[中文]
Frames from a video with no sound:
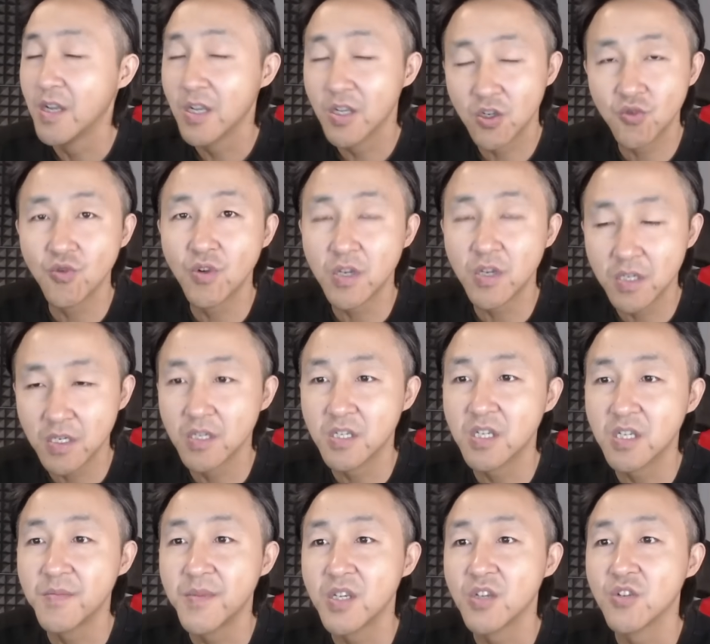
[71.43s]
说是
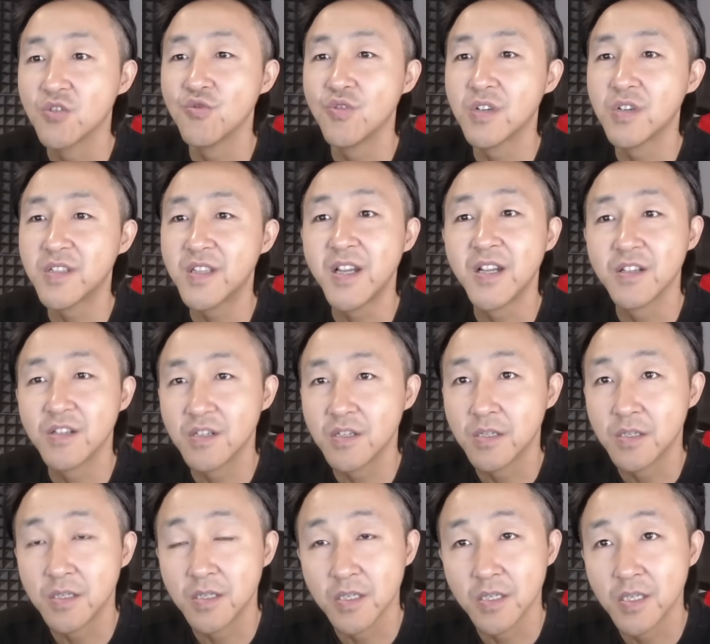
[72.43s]
这么一说，但
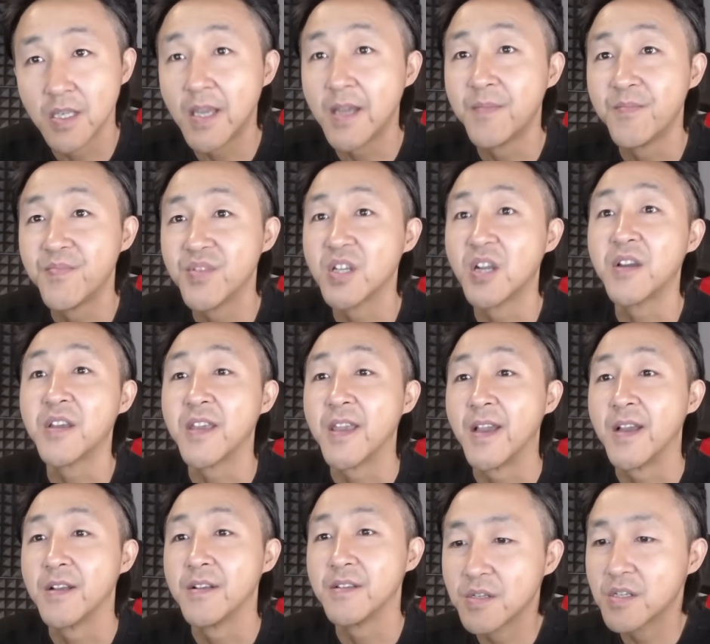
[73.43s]
是子弹不长
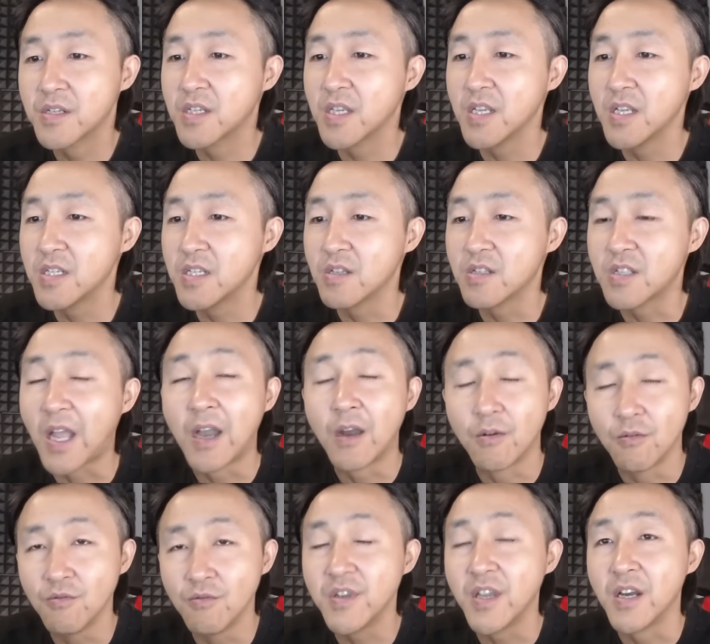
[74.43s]
眼，真正打
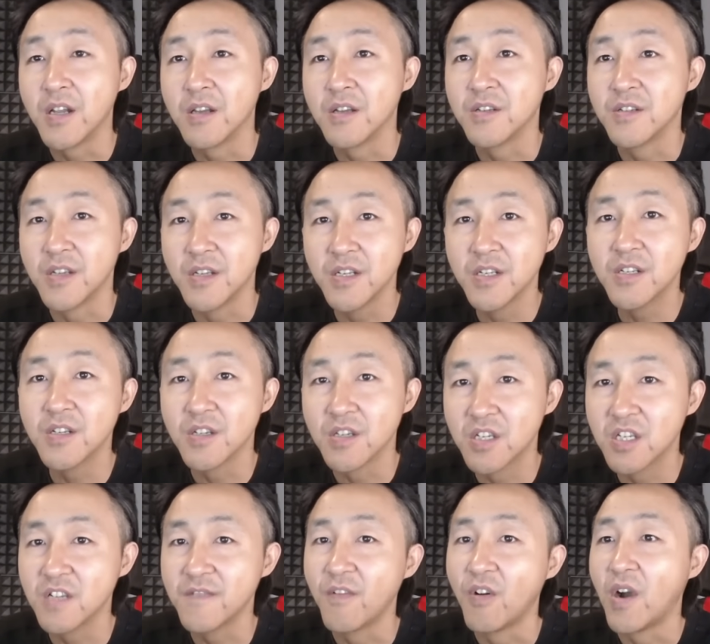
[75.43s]
红眼了，人质
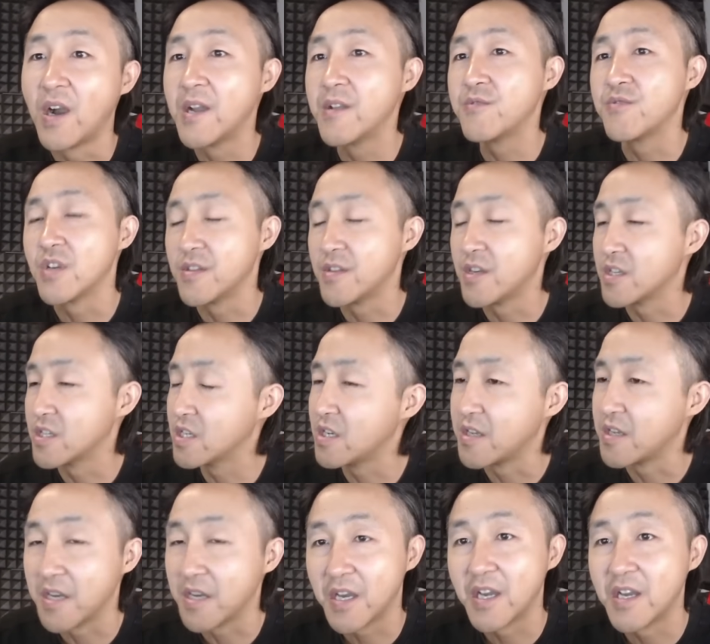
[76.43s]
是否安全呢？这
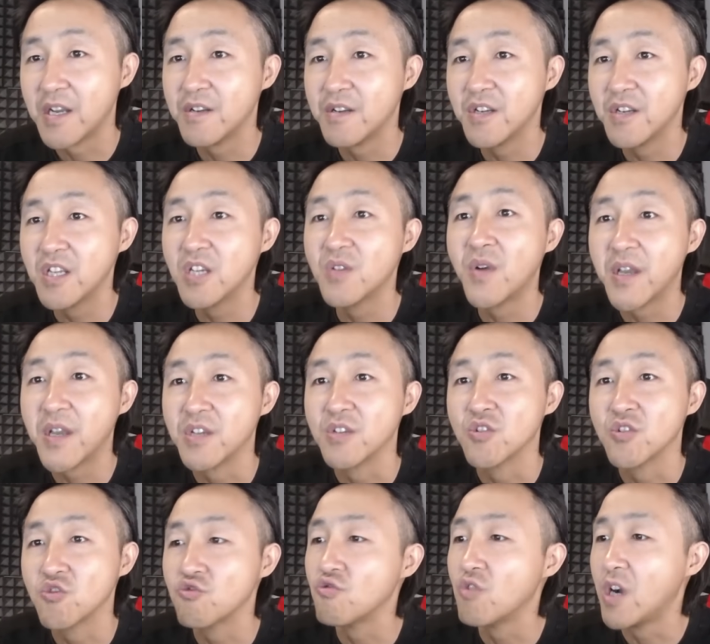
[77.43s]
里还另外一
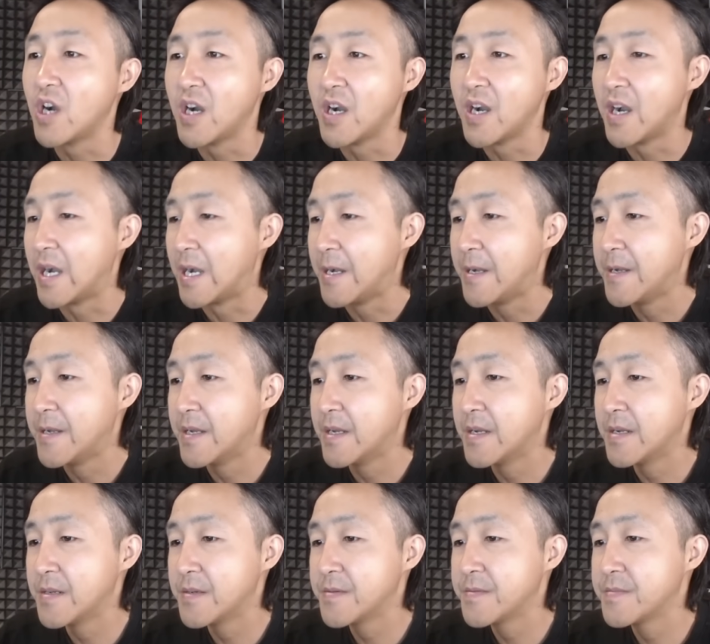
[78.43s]
说啊。
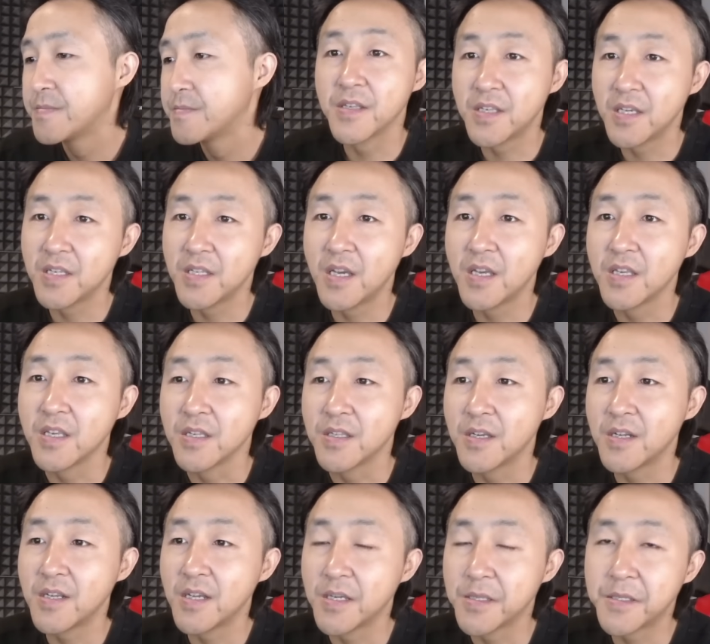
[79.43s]
现在以
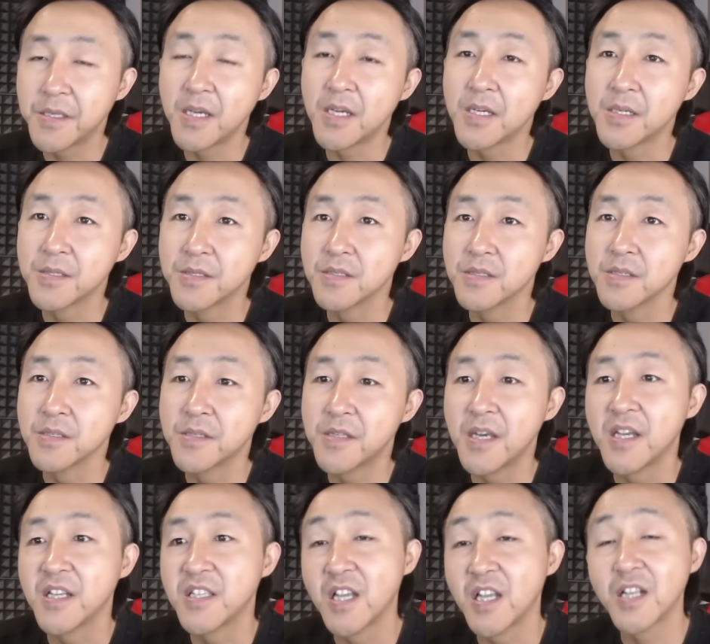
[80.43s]
色列再次
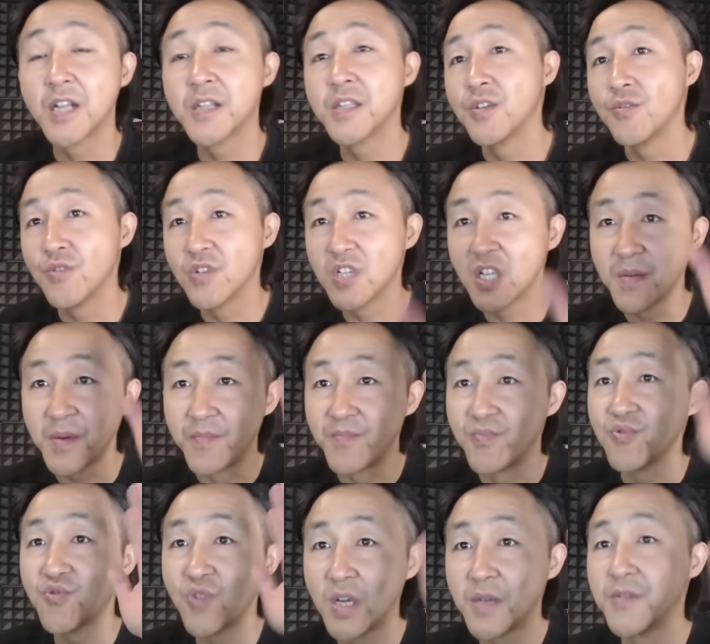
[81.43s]
在加沙地区上面
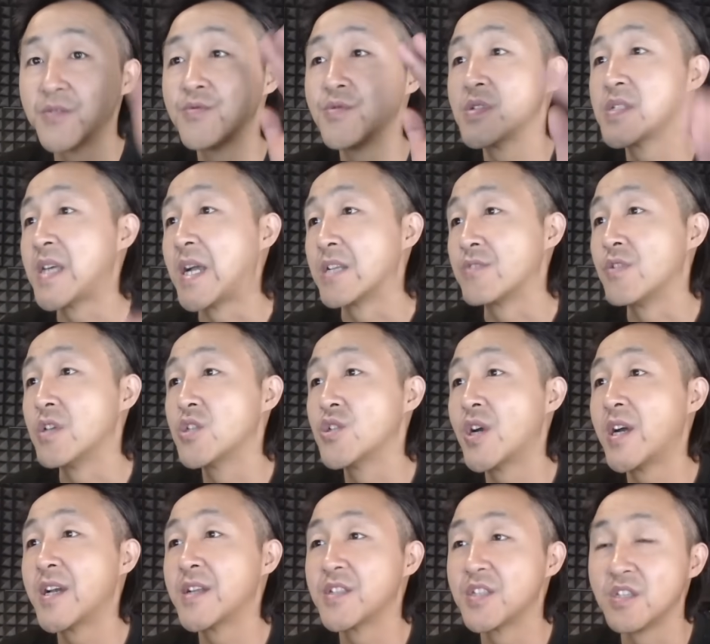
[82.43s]
不断的去撒传
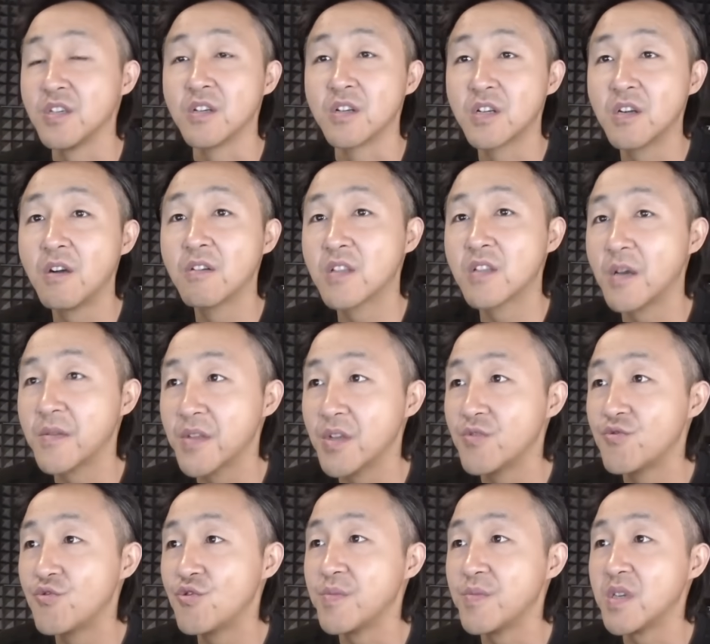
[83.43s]
单，警告当地
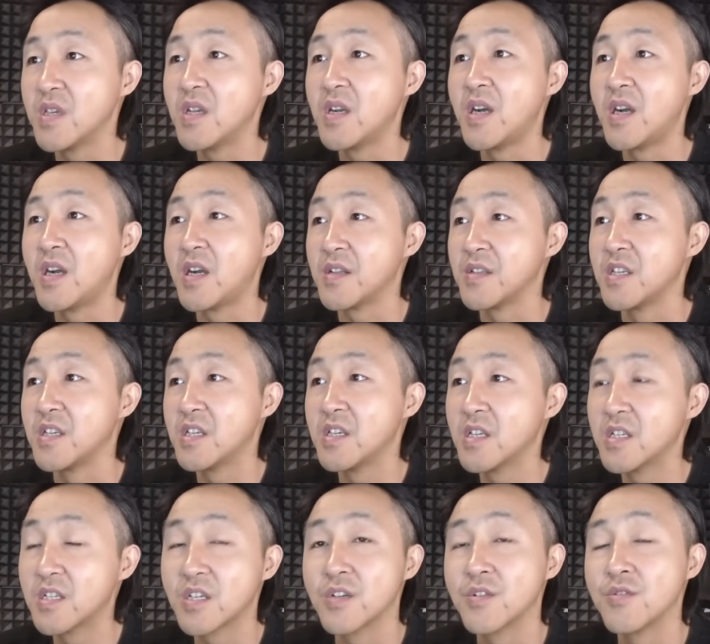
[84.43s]
居民啊，你现
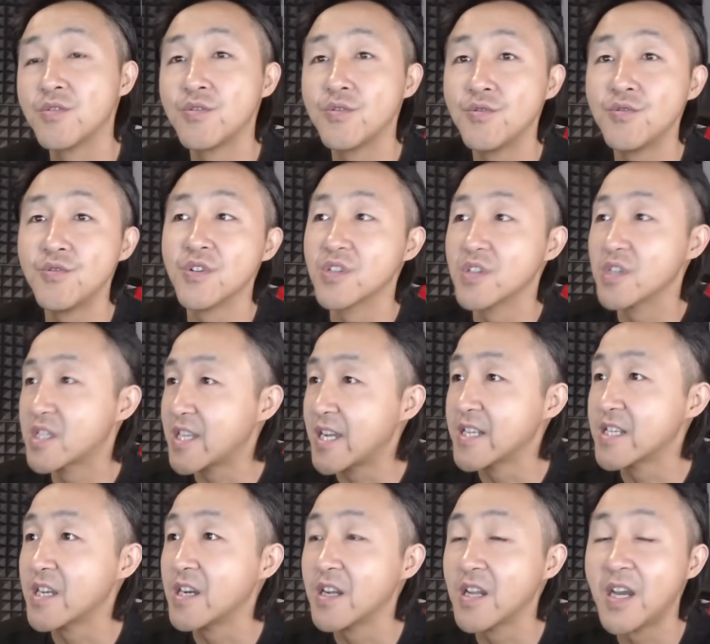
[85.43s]
在这个区域是
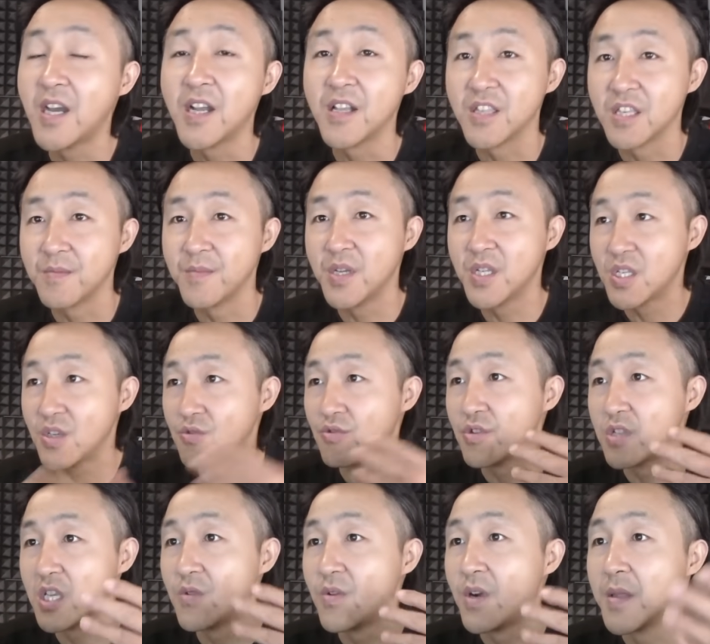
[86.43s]
战场了，你们继
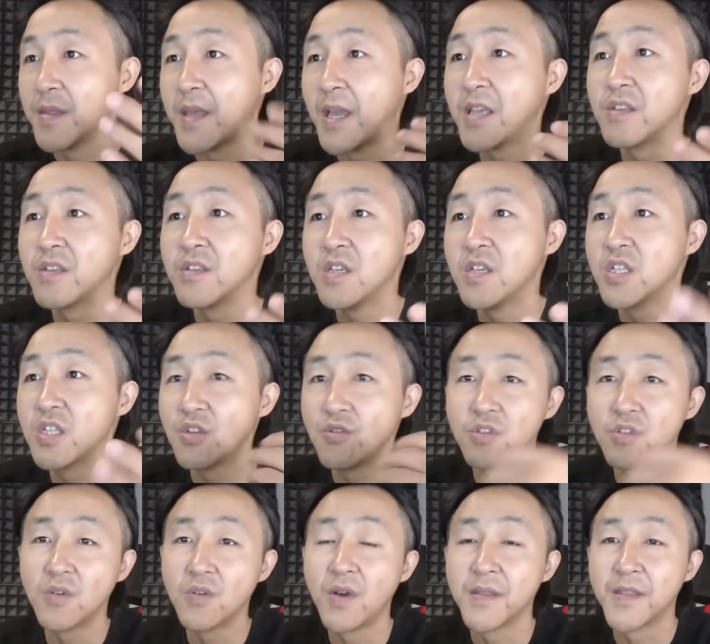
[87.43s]
续得往南移，继
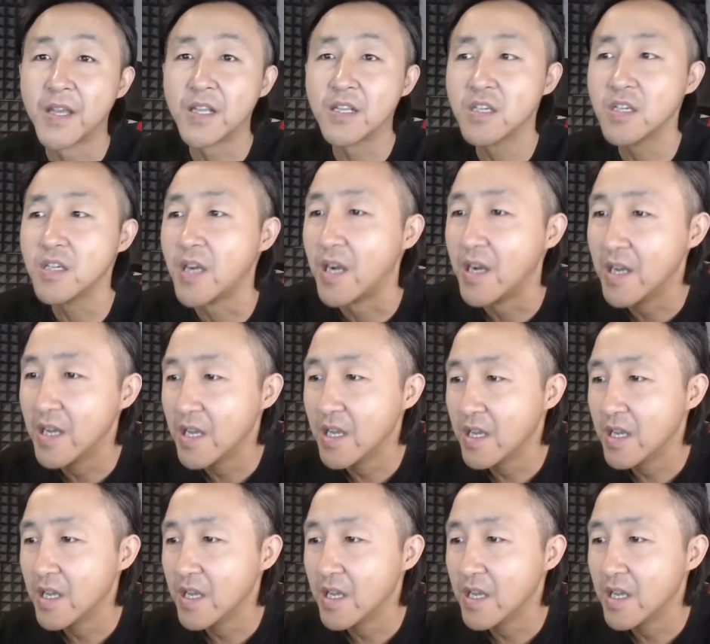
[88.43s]
续得往南撤。